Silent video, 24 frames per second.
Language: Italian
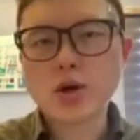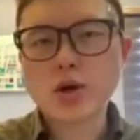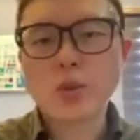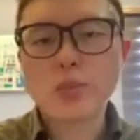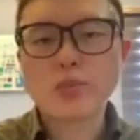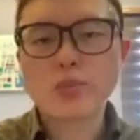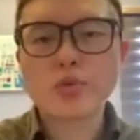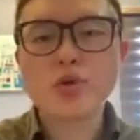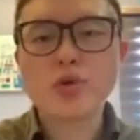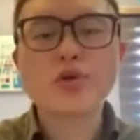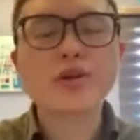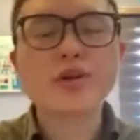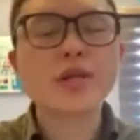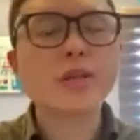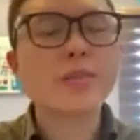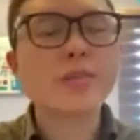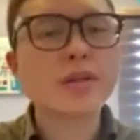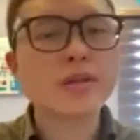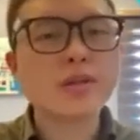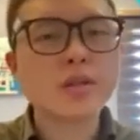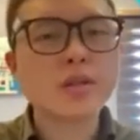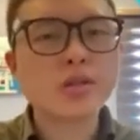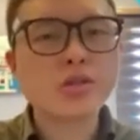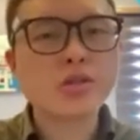Ad esempio
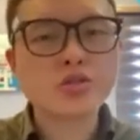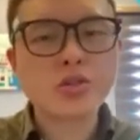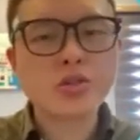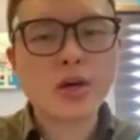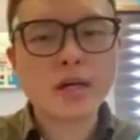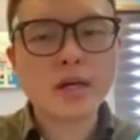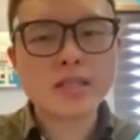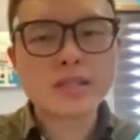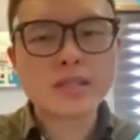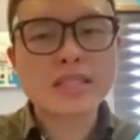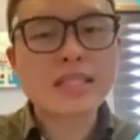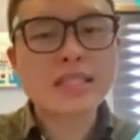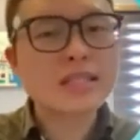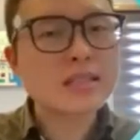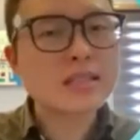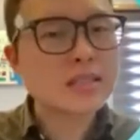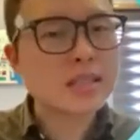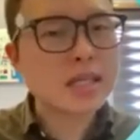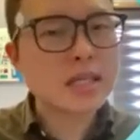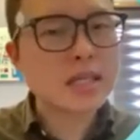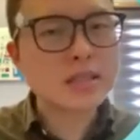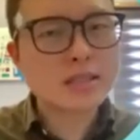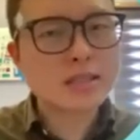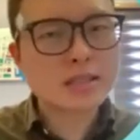potrebbero esserci
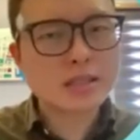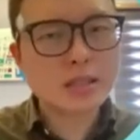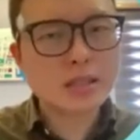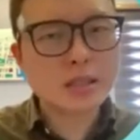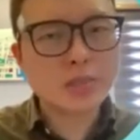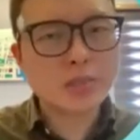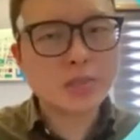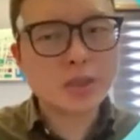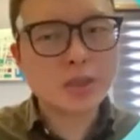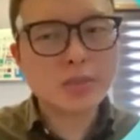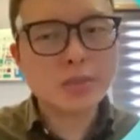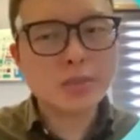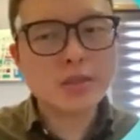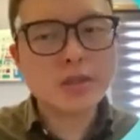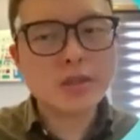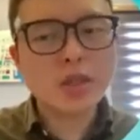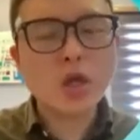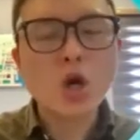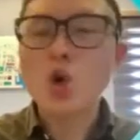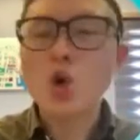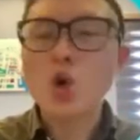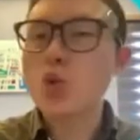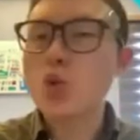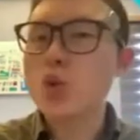anche dei
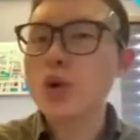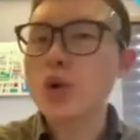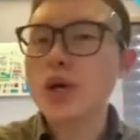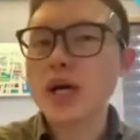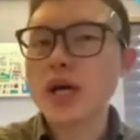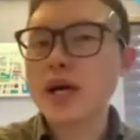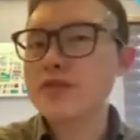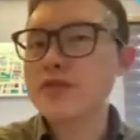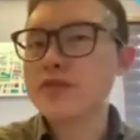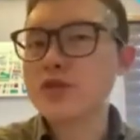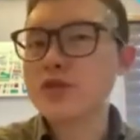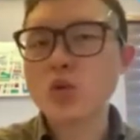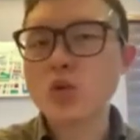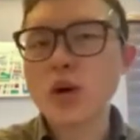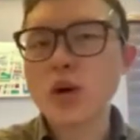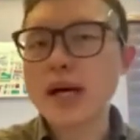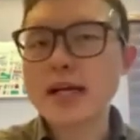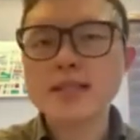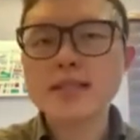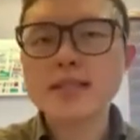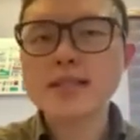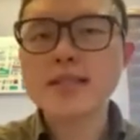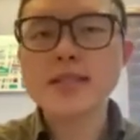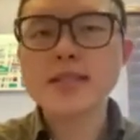farmaci
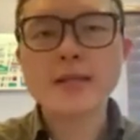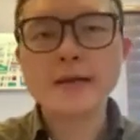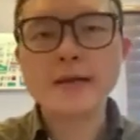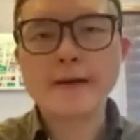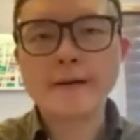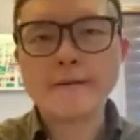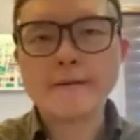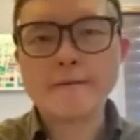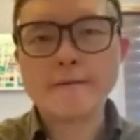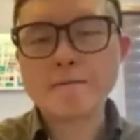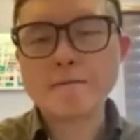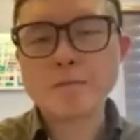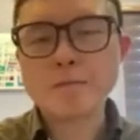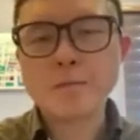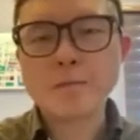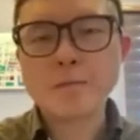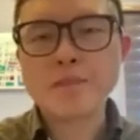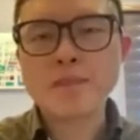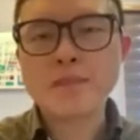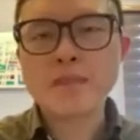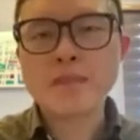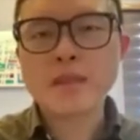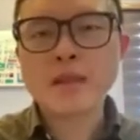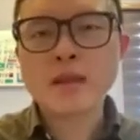ehm,
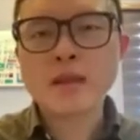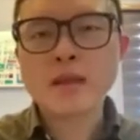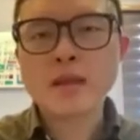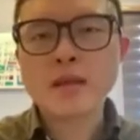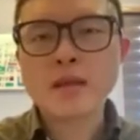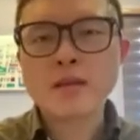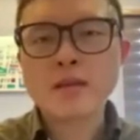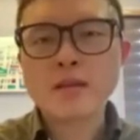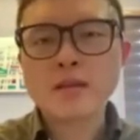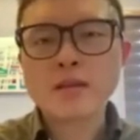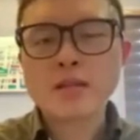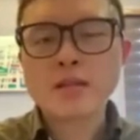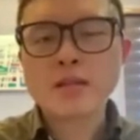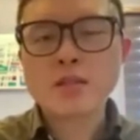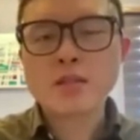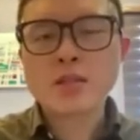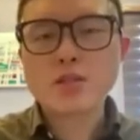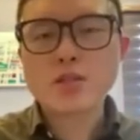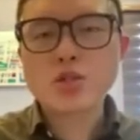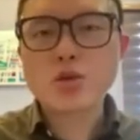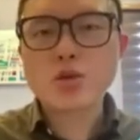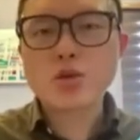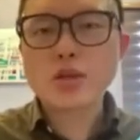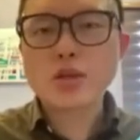
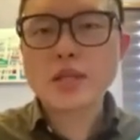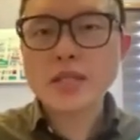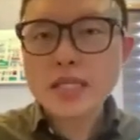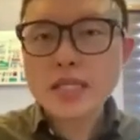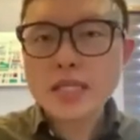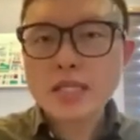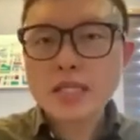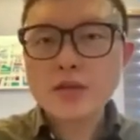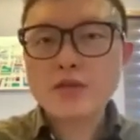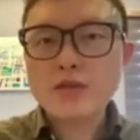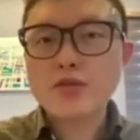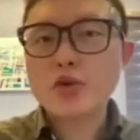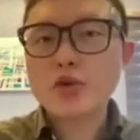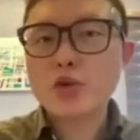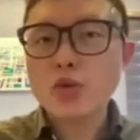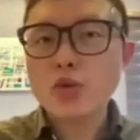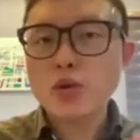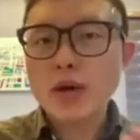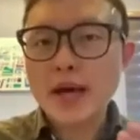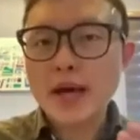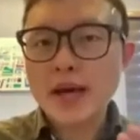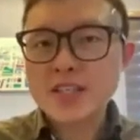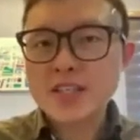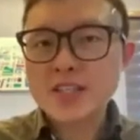
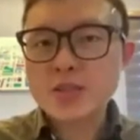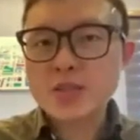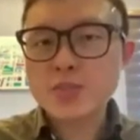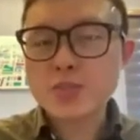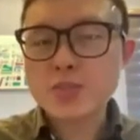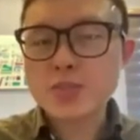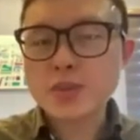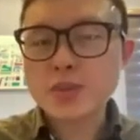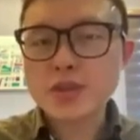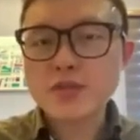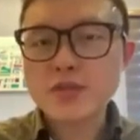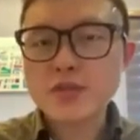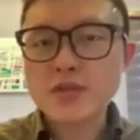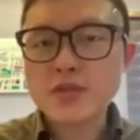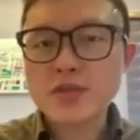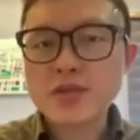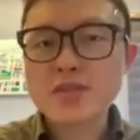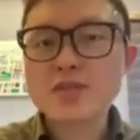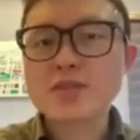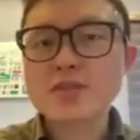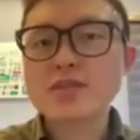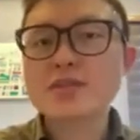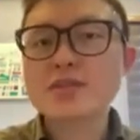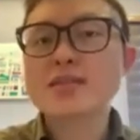sintetici o,
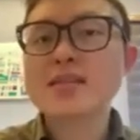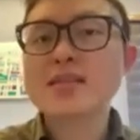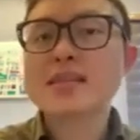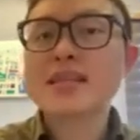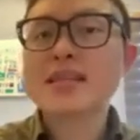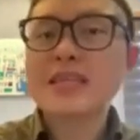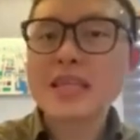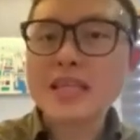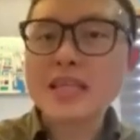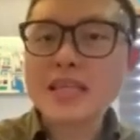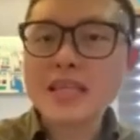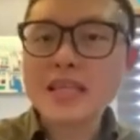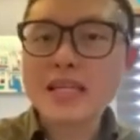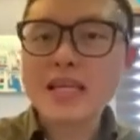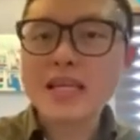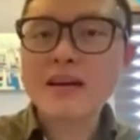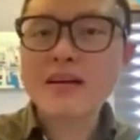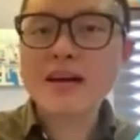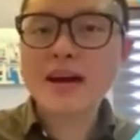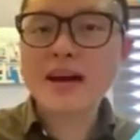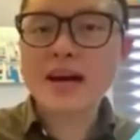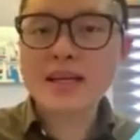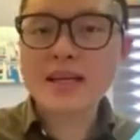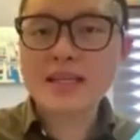naturali che siano, ma
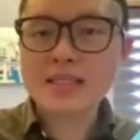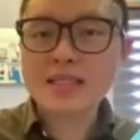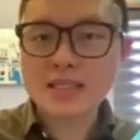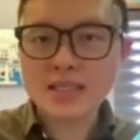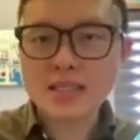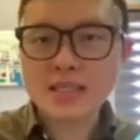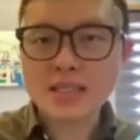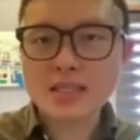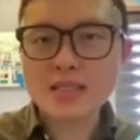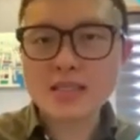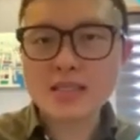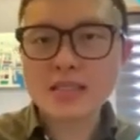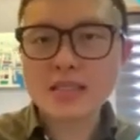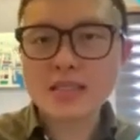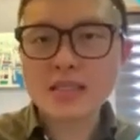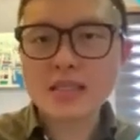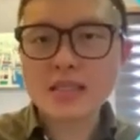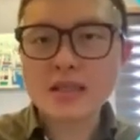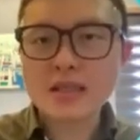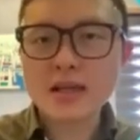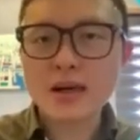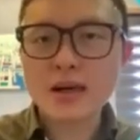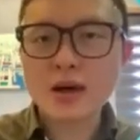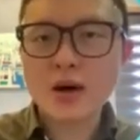sono tutte
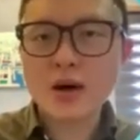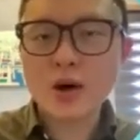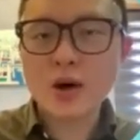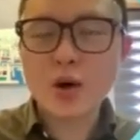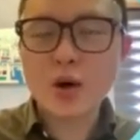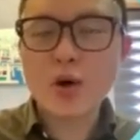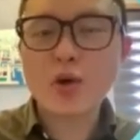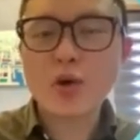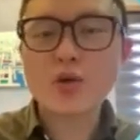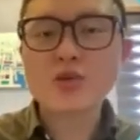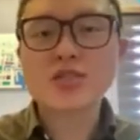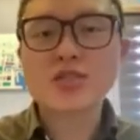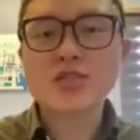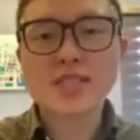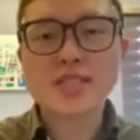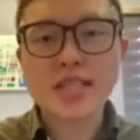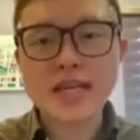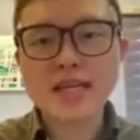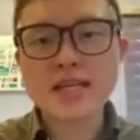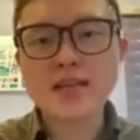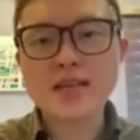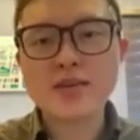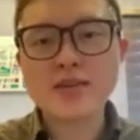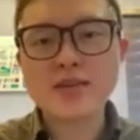cose eh, di, che
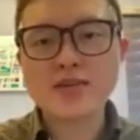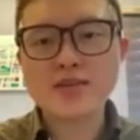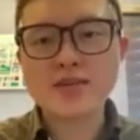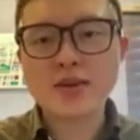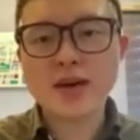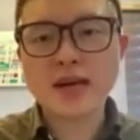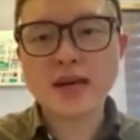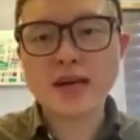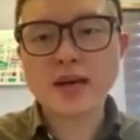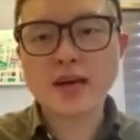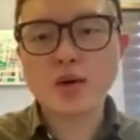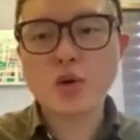vengono al di fuori del